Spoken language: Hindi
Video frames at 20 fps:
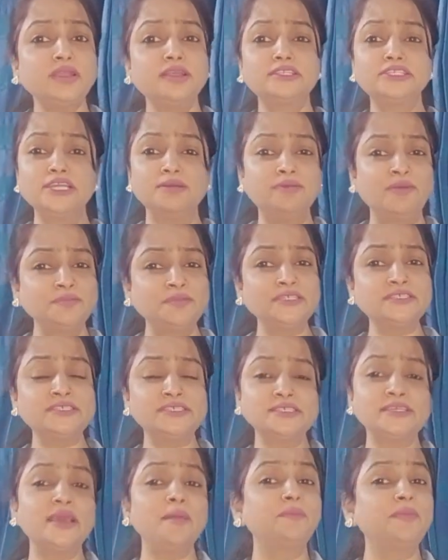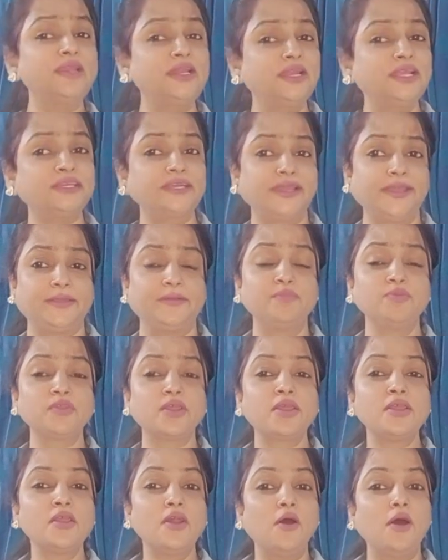जब हम किसी के यहाँ मिलने गए
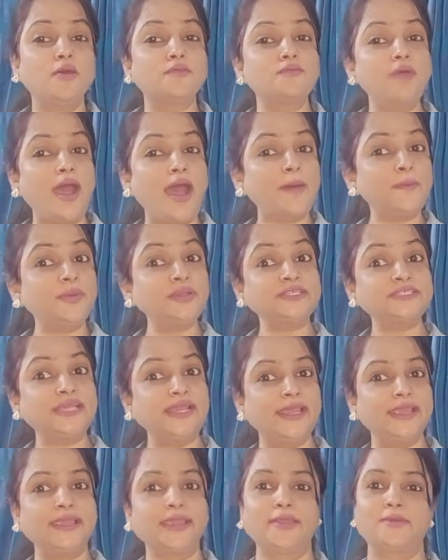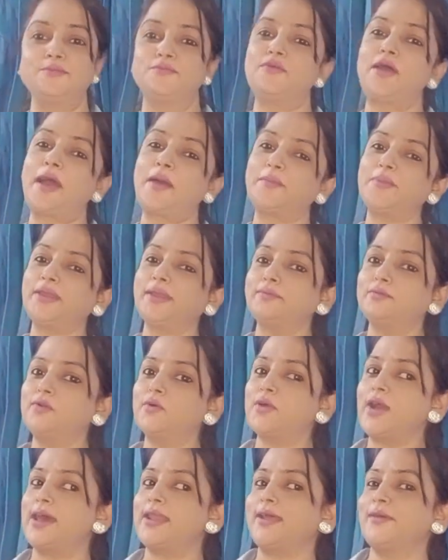और वहाँ पे चले गए वहाँ पे हम
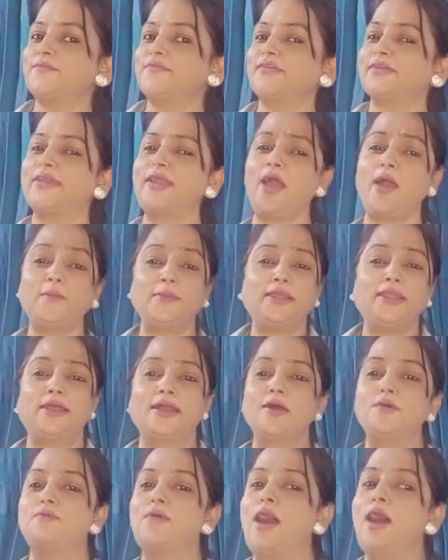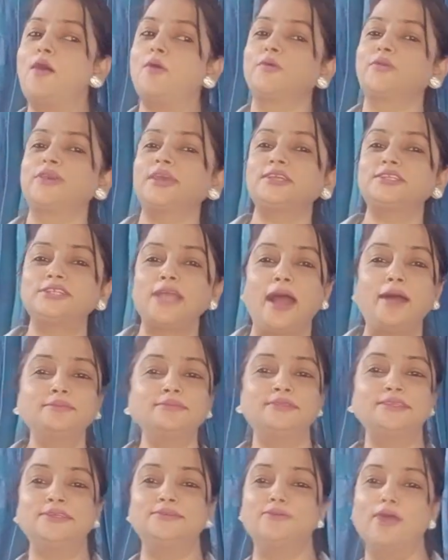लोग आराम से गए हमें लगा वाह क्या शाम
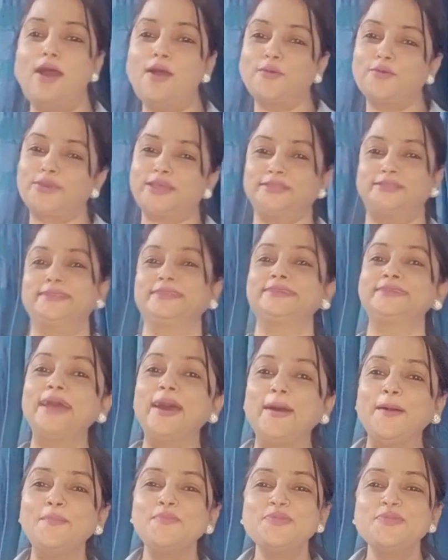थी वाह क्या दिन था